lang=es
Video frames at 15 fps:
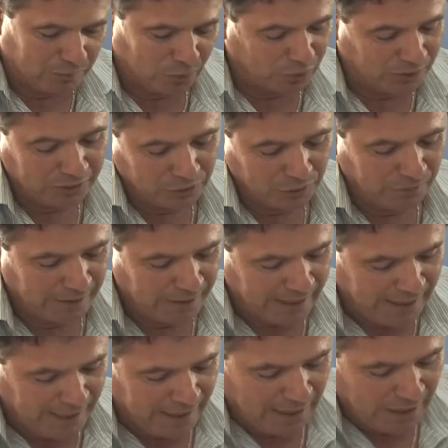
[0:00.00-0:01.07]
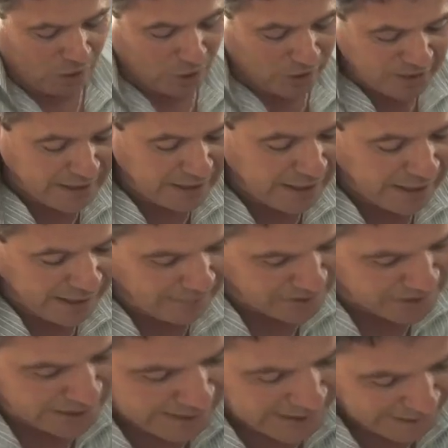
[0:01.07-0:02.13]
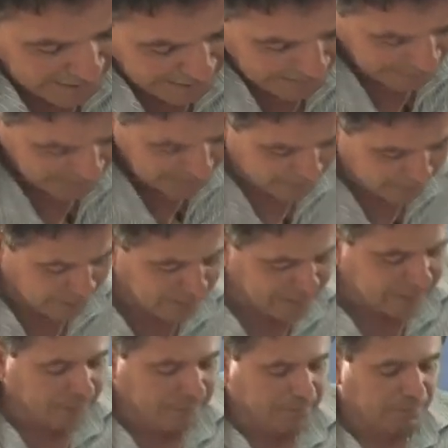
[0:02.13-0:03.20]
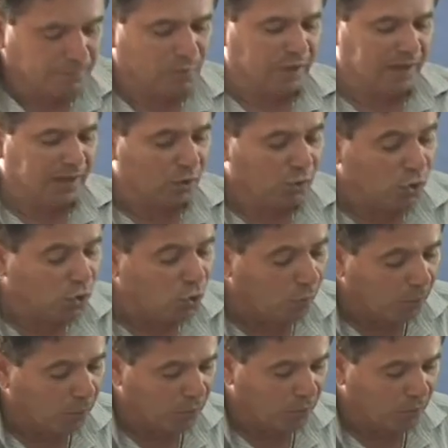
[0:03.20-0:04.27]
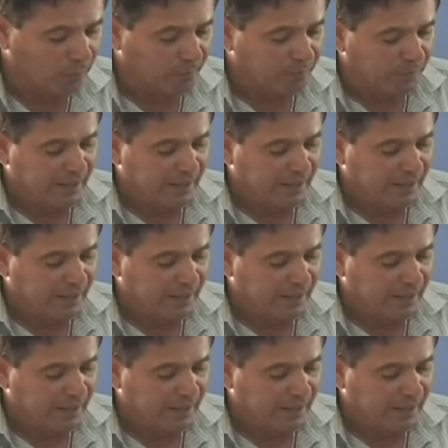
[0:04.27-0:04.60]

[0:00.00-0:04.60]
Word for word: Por lo tanto, lo que sí es, sé es que esa parte pues la conozco un poco.